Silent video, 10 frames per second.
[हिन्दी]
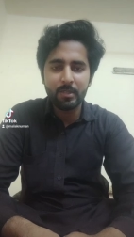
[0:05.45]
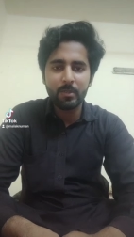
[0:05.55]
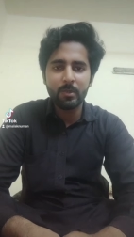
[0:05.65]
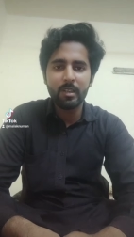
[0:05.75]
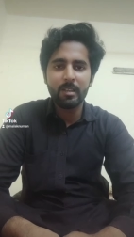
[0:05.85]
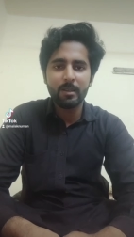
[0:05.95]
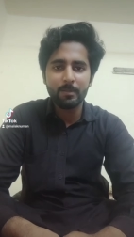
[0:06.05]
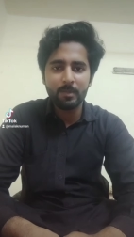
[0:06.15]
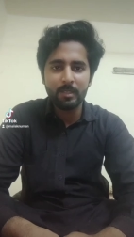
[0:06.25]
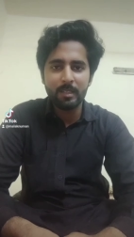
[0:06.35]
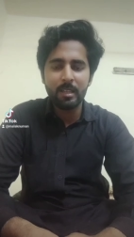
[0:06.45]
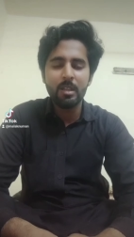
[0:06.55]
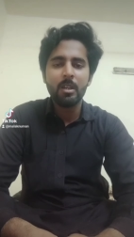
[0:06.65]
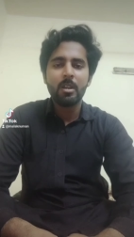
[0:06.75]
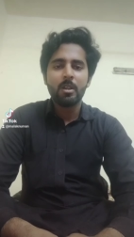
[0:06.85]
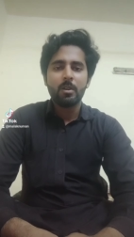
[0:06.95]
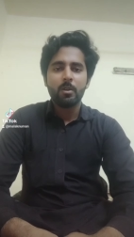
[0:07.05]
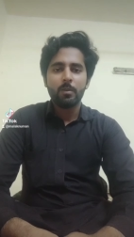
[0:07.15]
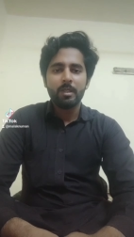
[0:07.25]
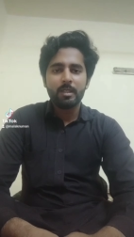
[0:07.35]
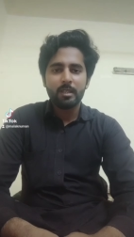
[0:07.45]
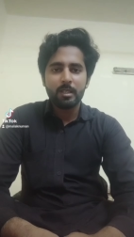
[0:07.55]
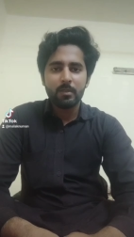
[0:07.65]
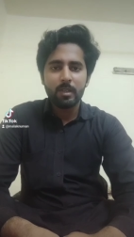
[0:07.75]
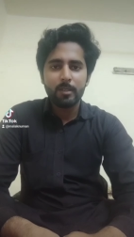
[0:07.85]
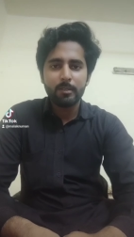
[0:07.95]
हूँ अल्हम्दुलिल्लाह उम्मीद करता हूँ आप